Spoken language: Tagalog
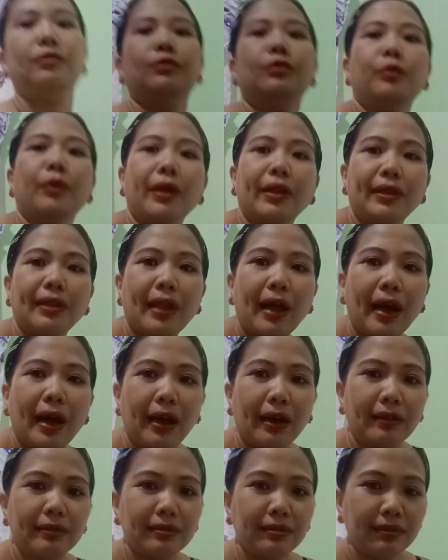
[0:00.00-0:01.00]
wait
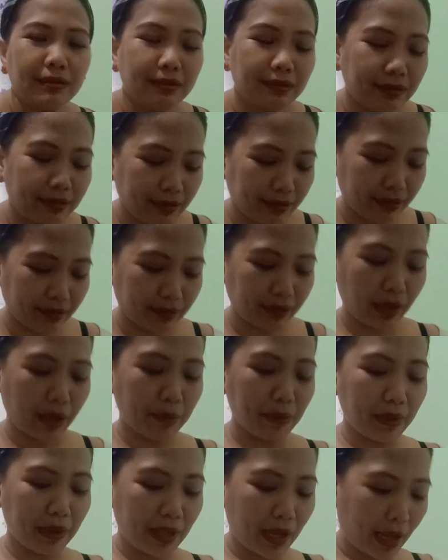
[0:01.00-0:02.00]
lang.
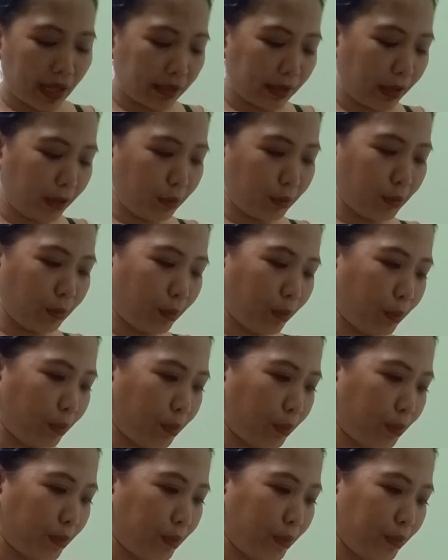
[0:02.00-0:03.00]
Kapit natin to.
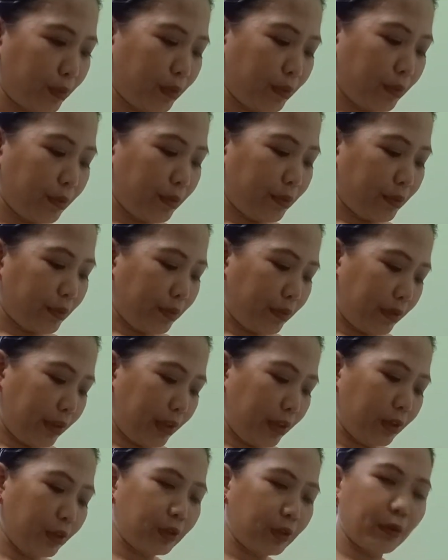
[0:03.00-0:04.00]

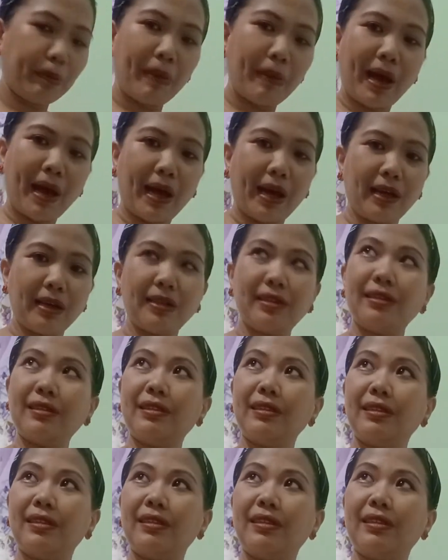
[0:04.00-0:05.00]
Dito to pa.
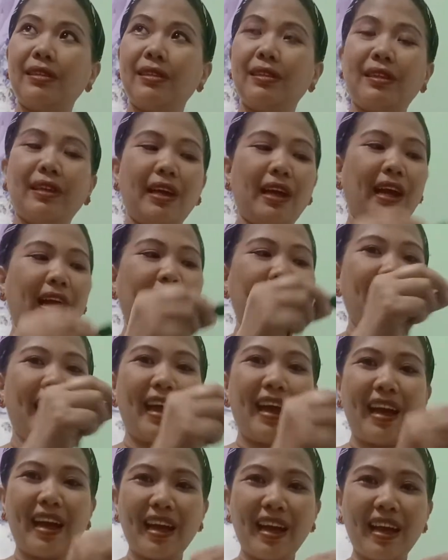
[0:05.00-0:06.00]

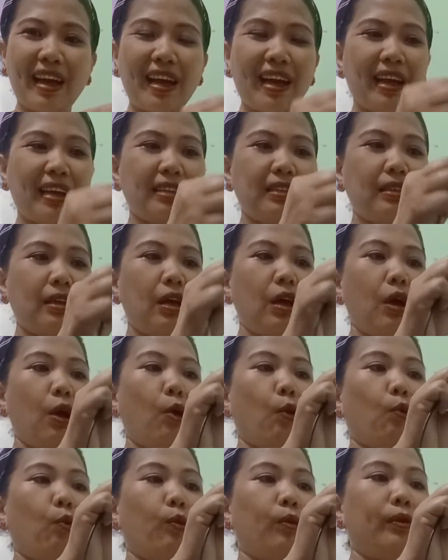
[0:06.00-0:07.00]
Ayan.
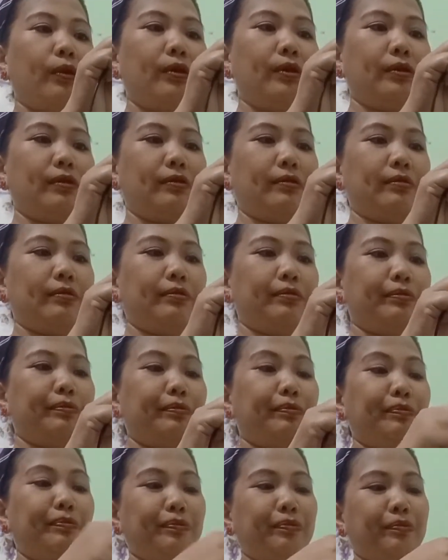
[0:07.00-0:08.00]
Power bank pwede siya.
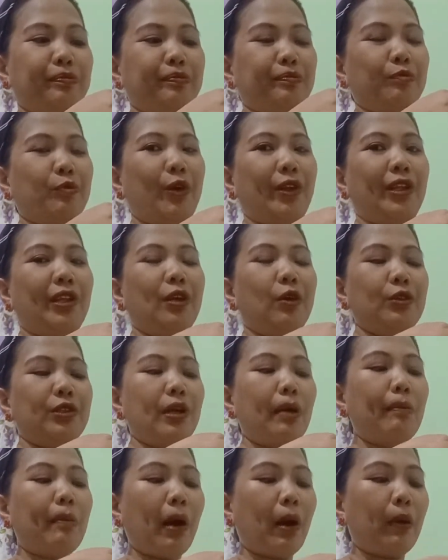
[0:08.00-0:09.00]
Hmm. Pwede daw
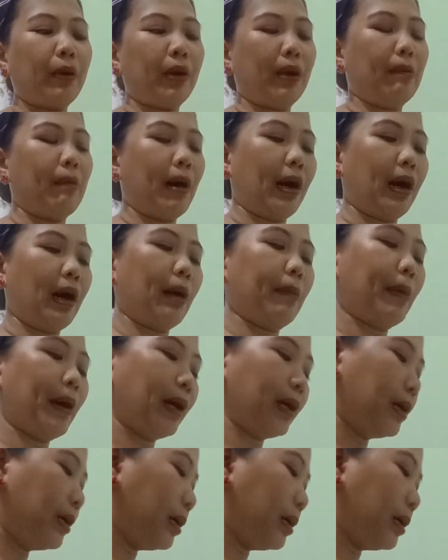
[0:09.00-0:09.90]
siyang power bank kapag